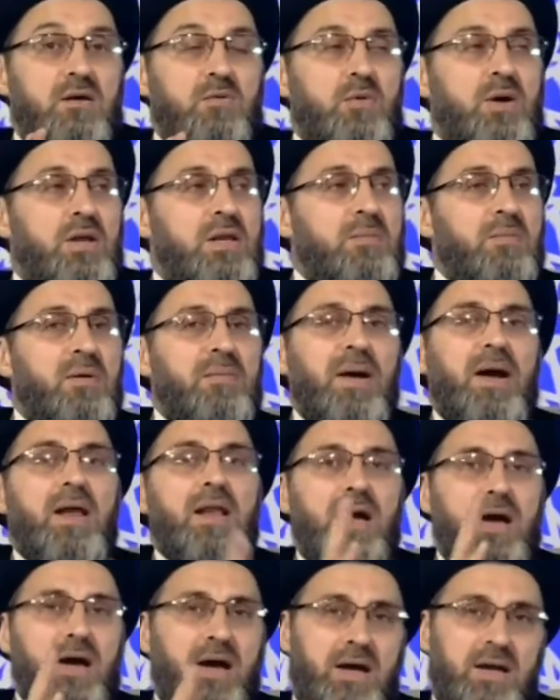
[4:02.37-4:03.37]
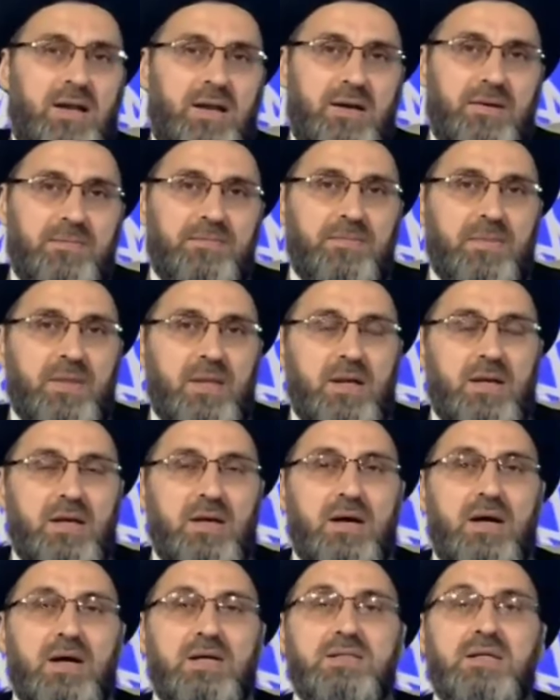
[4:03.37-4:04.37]
وإنما مع العائلة
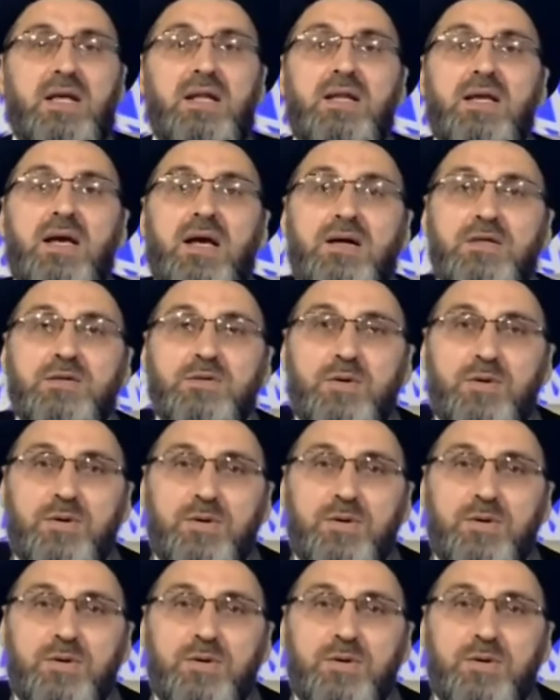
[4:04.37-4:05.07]
أصلي قصر